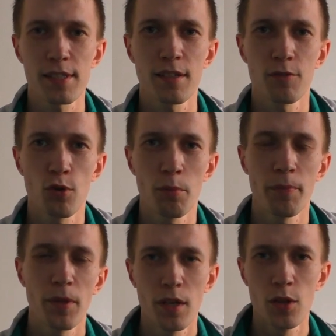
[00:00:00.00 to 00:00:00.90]
основном.
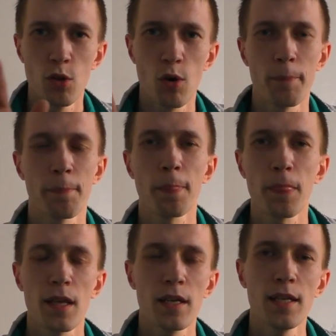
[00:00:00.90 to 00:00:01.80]
Но
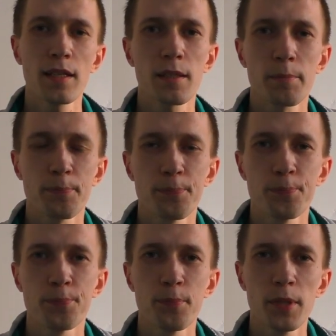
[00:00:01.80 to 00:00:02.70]
летом
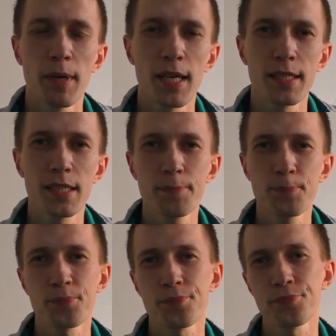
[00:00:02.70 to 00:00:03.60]
был магазин
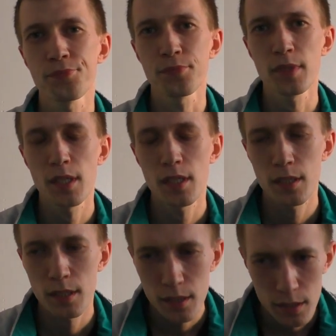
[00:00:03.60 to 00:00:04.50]

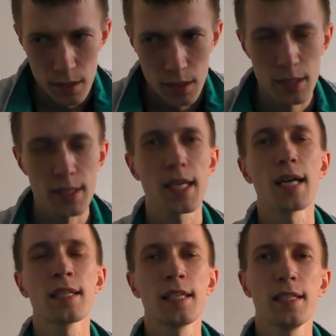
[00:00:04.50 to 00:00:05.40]
э, с
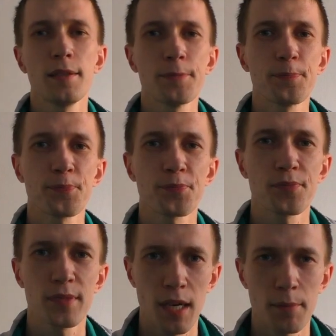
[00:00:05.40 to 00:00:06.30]
Англии,
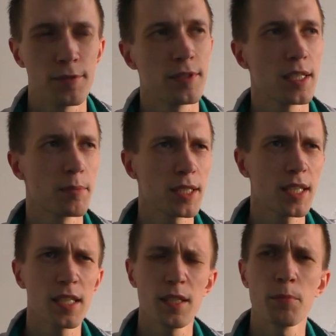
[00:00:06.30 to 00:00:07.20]
там
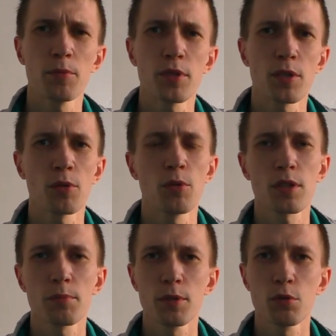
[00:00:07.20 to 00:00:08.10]
Великобритания, не помню какой
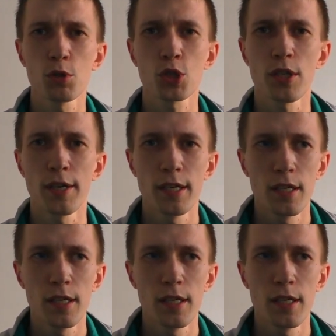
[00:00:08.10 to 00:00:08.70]
город был точно.